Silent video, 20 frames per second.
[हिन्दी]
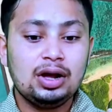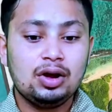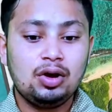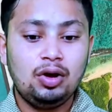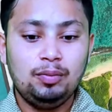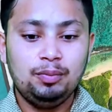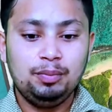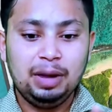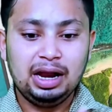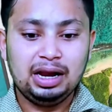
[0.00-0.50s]

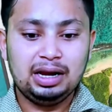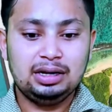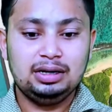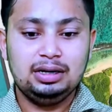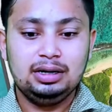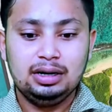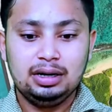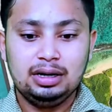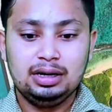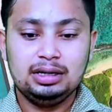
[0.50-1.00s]

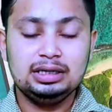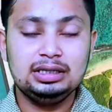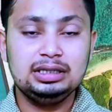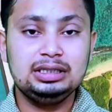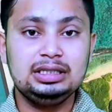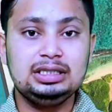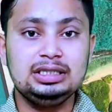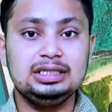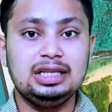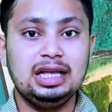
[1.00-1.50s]
कॉम्पैक्ट
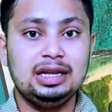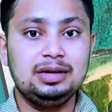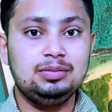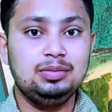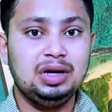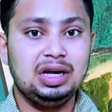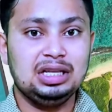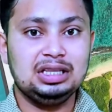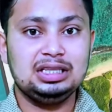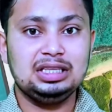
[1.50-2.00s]
डिज़ाइन
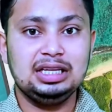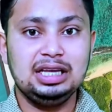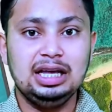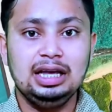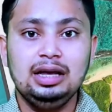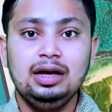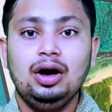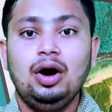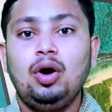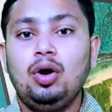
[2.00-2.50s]
में आती है
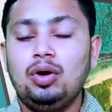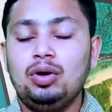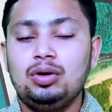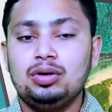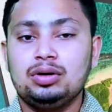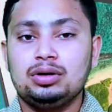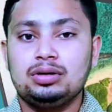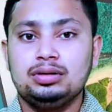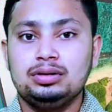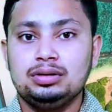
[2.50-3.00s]

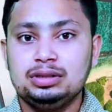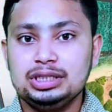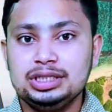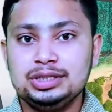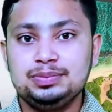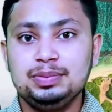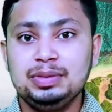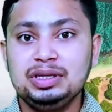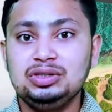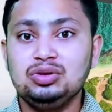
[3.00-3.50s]
और
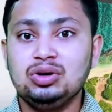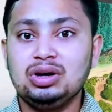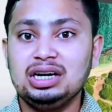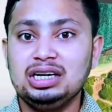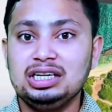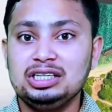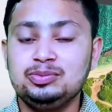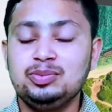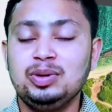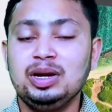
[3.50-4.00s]
इसमें जो अगर
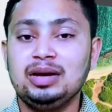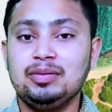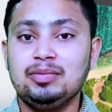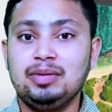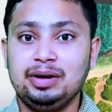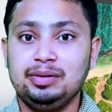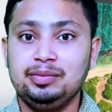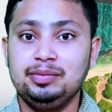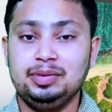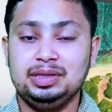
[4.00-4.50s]
डिस्प्ले के
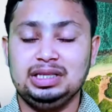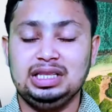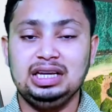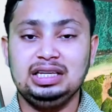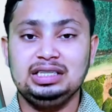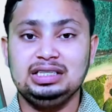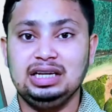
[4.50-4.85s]
बारे में बताया